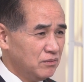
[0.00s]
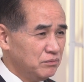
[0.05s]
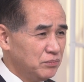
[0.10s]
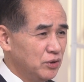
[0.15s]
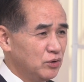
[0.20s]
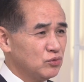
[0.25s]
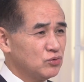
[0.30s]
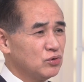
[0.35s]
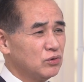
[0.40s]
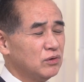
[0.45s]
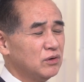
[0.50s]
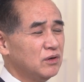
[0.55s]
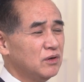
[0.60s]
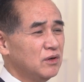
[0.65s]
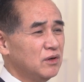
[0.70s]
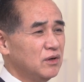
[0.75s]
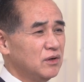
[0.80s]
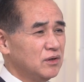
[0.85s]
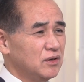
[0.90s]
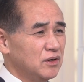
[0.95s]
譬如说，
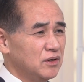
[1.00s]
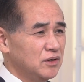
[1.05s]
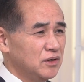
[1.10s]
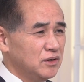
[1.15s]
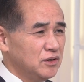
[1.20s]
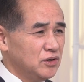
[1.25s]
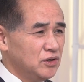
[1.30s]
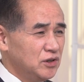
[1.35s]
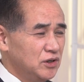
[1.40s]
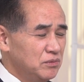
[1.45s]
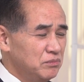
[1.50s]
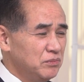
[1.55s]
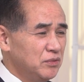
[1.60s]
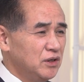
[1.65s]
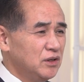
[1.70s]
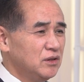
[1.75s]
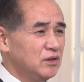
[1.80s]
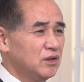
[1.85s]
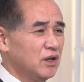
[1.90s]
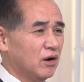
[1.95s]
移
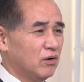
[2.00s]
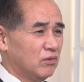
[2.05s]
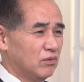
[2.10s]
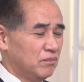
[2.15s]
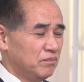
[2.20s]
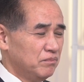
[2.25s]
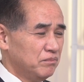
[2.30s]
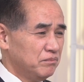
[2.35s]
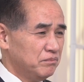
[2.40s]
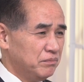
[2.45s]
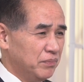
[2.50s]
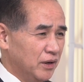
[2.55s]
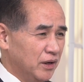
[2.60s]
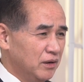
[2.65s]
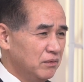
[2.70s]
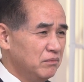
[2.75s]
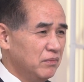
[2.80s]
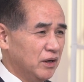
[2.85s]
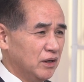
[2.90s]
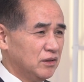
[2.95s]
民到
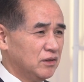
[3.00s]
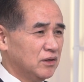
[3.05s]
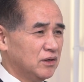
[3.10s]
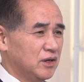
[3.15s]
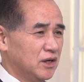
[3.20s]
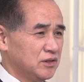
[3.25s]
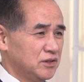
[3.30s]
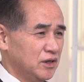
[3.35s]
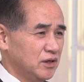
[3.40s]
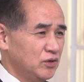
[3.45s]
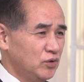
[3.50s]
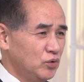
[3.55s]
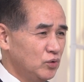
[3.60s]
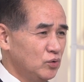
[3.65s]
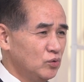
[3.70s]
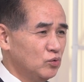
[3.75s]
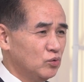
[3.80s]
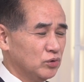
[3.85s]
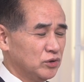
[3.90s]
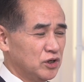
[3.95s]
北美的那些
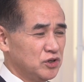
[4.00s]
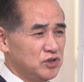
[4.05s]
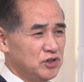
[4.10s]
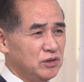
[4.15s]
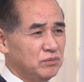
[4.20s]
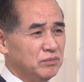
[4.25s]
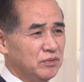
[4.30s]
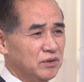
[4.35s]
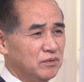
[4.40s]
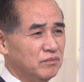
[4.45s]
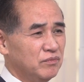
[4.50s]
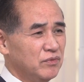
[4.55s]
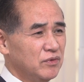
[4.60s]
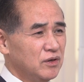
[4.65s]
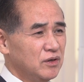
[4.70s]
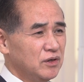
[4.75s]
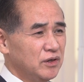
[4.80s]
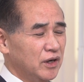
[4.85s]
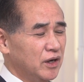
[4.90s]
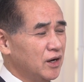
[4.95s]
英国的居民，
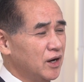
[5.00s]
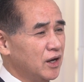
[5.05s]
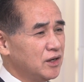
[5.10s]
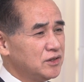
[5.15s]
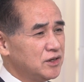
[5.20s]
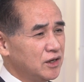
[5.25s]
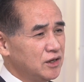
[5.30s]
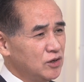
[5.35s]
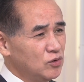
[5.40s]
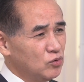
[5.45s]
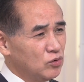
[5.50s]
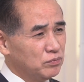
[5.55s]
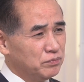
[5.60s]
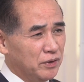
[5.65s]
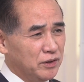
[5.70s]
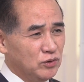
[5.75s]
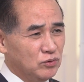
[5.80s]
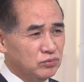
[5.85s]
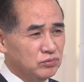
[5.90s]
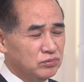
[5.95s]
原来在英国
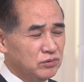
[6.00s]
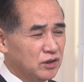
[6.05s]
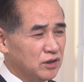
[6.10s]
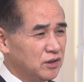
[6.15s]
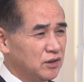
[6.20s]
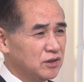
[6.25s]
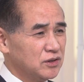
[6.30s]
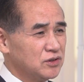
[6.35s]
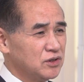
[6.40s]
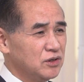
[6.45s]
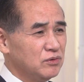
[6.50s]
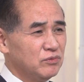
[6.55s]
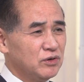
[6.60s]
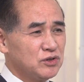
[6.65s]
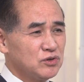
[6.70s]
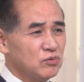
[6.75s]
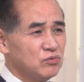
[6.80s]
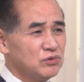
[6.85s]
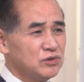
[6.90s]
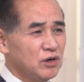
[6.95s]
本土可能是因为
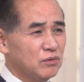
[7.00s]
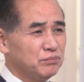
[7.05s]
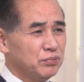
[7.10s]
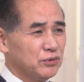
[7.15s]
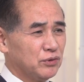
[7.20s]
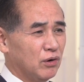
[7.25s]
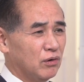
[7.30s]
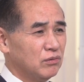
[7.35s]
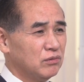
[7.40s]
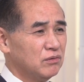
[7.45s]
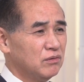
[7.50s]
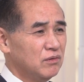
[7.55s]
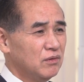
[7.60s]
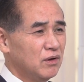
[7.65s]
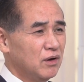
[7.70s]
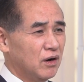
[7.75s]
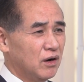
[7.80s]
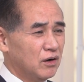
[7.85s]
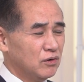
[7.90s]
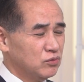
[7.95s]
宗教不同。
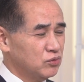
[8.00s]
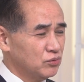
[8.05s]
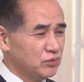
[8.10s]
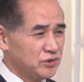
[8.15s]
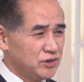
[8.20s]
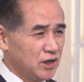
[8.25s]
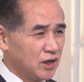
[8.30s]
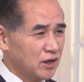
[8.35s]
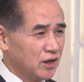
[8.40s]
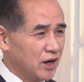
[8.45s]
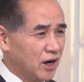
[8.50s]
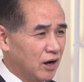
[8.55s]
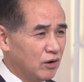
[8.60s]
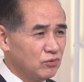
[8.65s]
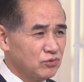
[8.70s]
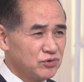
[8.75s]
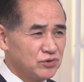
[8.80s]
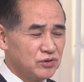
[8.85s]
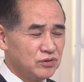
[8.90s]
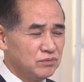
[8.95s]
而互相
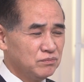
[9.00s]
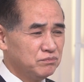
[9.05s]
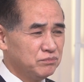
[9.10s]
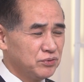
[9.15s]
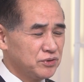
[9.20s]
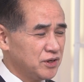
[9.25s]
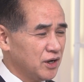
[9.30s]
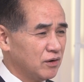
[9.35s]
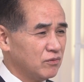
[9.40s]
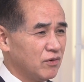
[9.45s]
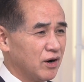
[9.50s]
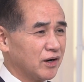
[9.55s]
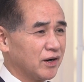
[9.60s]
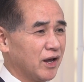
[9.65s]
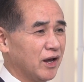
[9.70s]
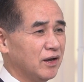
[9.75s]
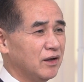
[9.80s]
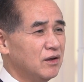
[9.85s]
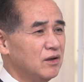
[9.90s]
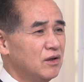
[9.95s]
劳师不相往
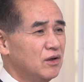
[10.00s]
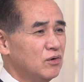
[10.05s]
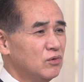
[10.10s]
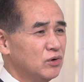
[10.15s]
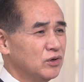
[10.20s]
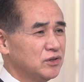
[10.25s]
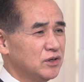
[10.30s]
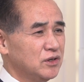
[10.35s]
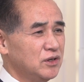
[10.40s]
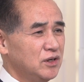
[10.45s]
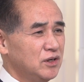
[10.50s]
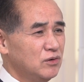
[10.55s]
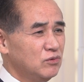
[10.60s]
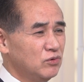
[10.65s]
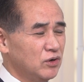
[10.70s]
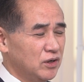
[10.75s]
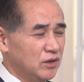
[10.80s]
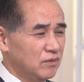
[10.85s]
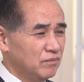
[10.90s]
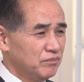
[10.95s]
来，或者因
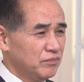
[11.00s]
为